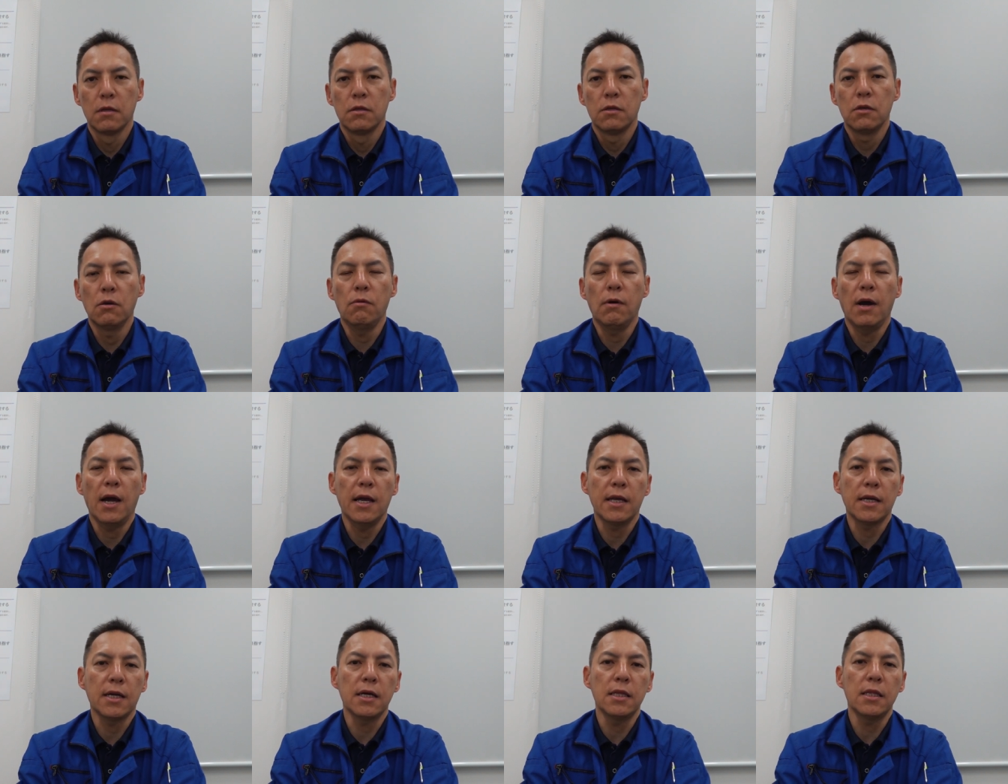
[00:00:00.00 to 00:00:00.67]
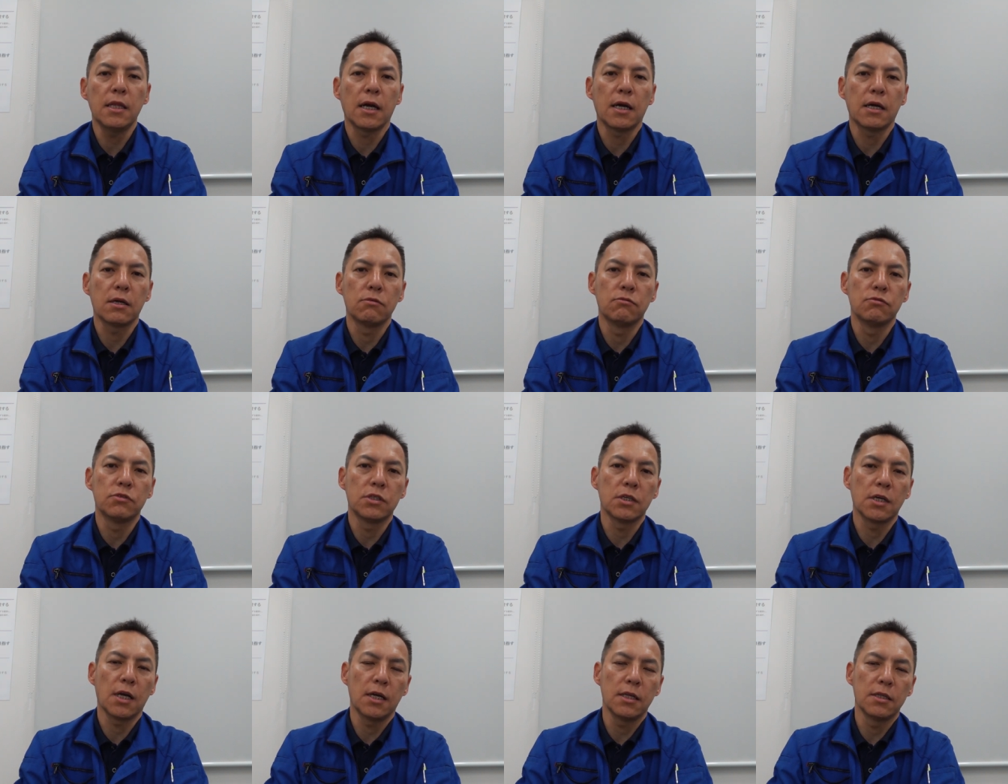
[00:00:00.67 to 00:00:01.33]
要は配管なんかの
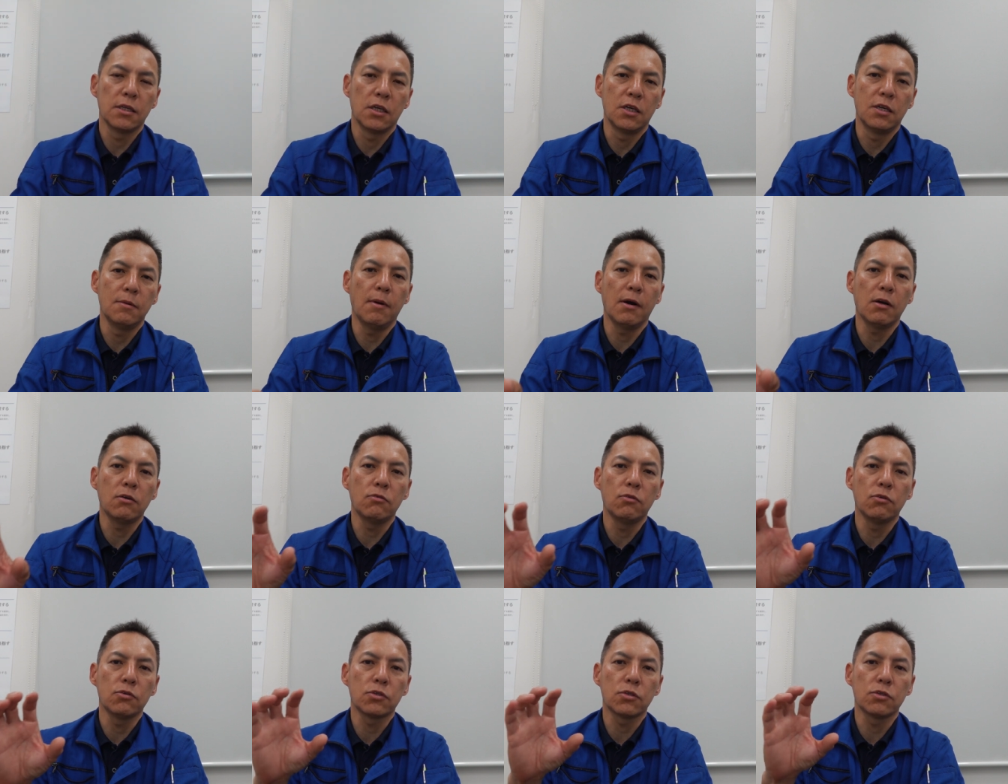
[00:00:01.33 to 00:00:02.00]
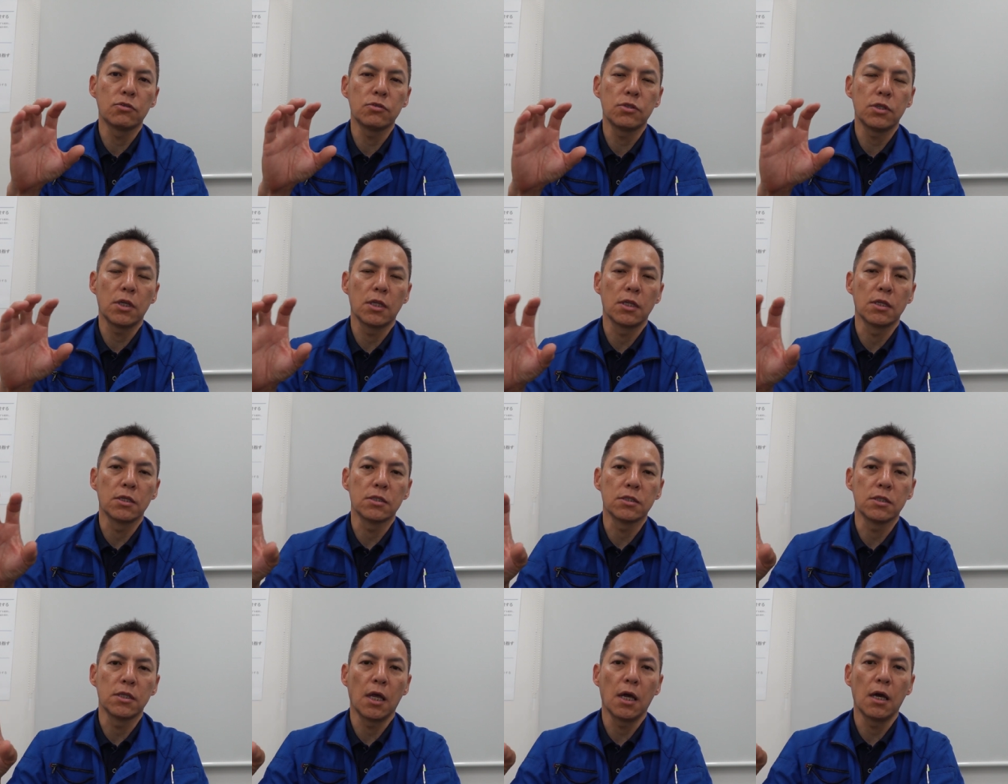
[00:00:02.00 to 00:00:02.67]
内側に被膜を作って
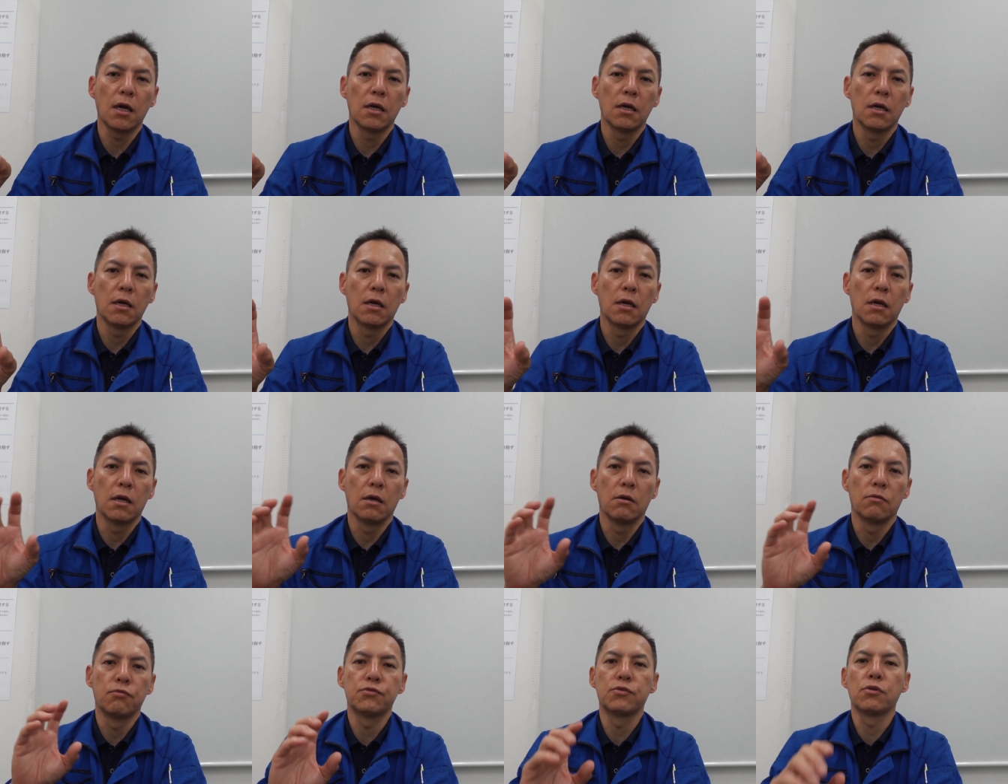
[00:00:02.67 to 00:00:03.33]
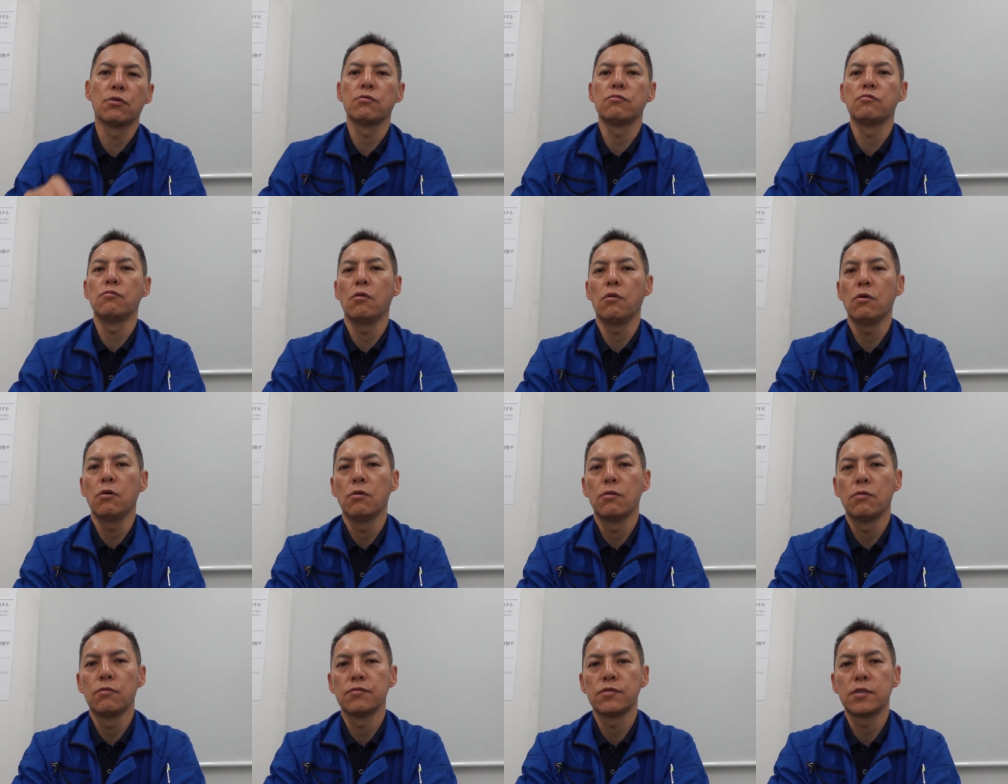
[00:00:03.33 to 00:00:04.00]
ですね腐食
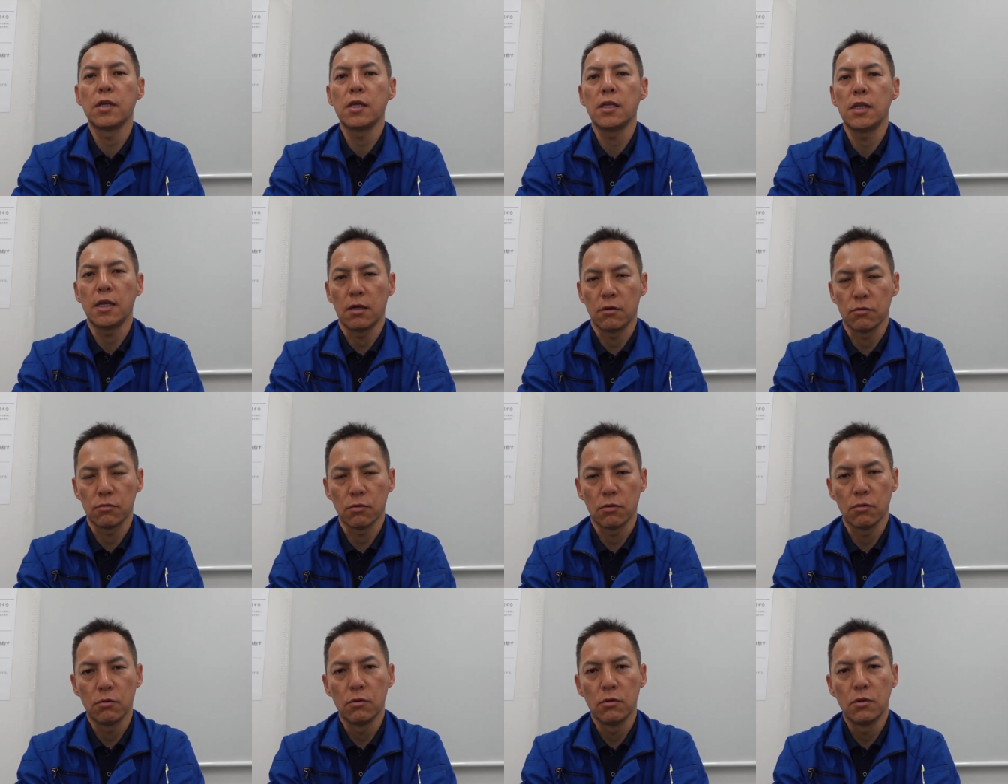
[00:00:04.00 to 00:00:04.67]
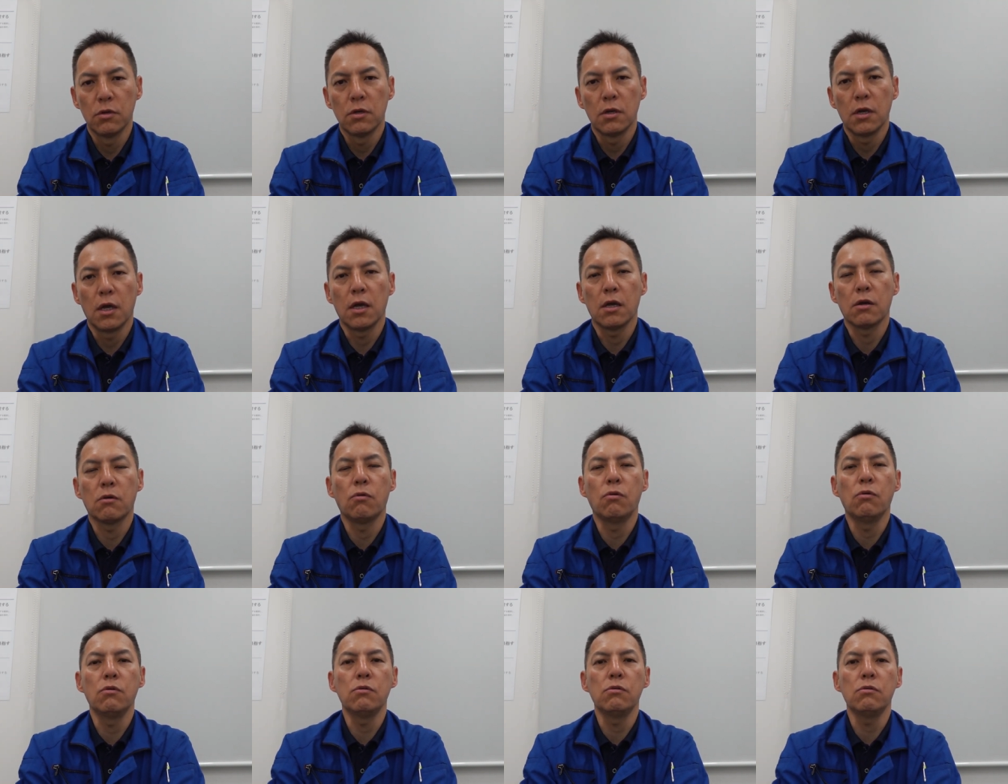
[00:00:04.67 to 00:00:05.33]
を防いでや
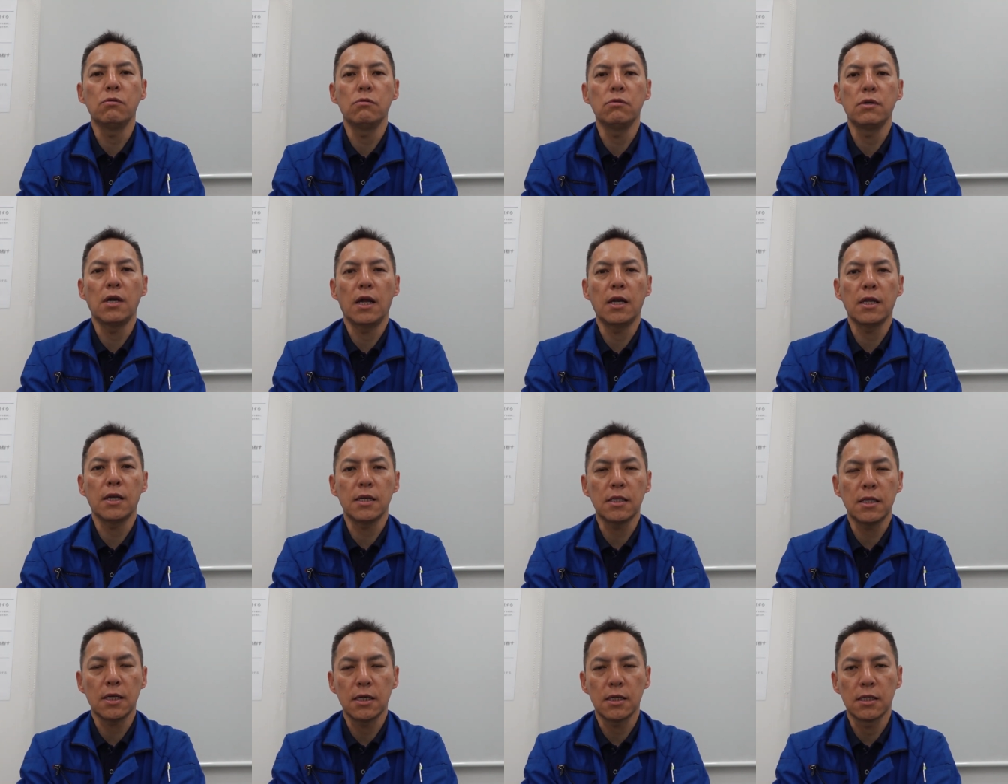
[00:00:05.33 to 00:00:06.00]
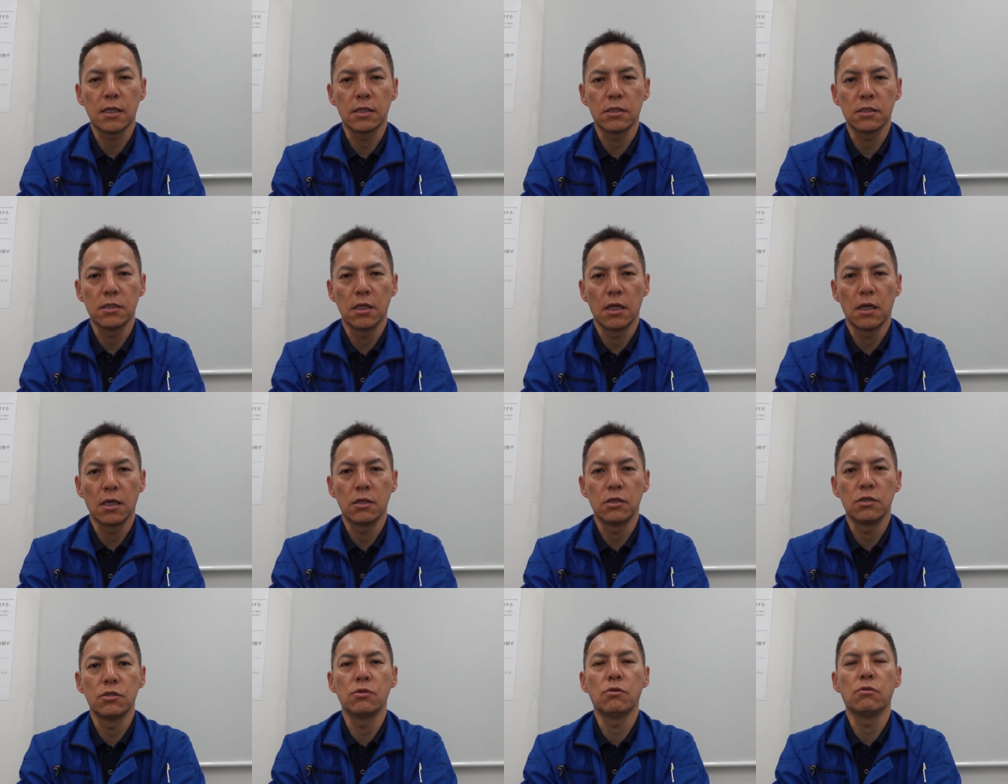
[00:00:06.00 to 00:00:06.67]
るとこういうやり方がです
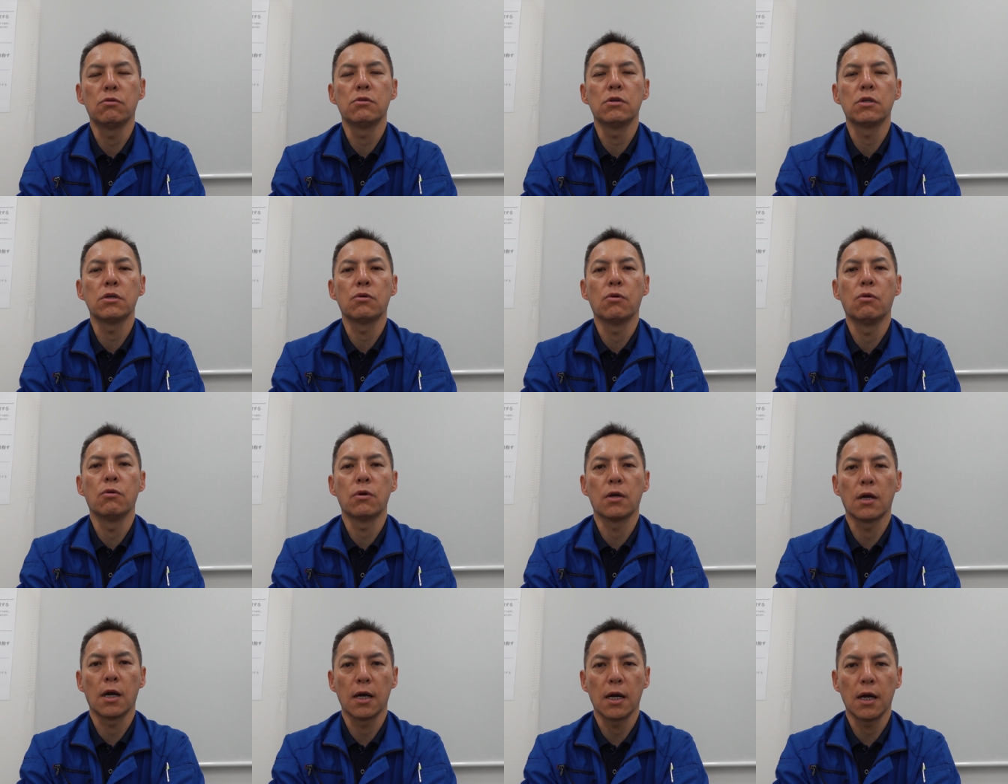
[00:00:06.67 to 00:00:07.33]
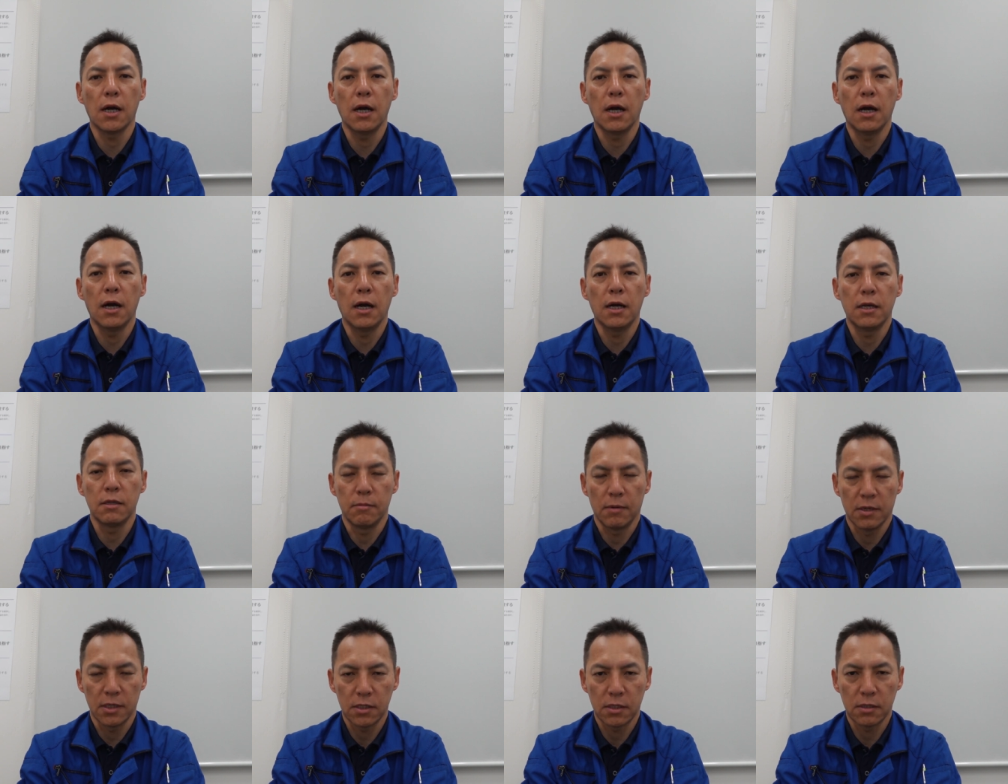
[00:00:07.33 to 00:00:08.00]
ね非常に効果があ
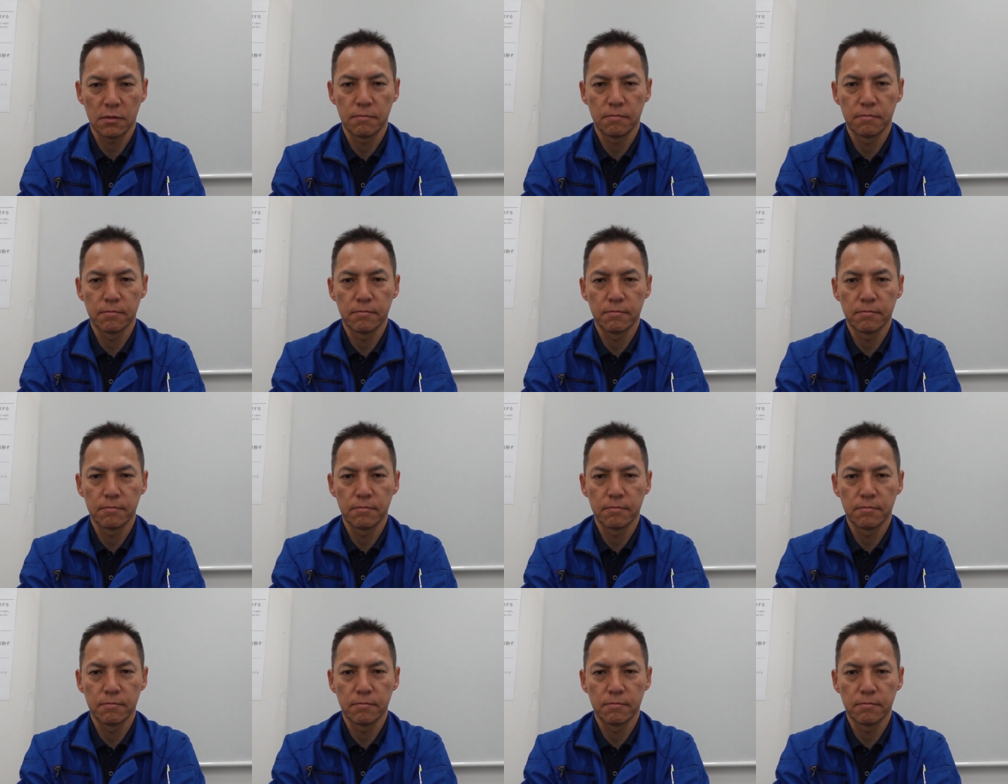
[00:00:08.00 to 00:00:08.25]
ります。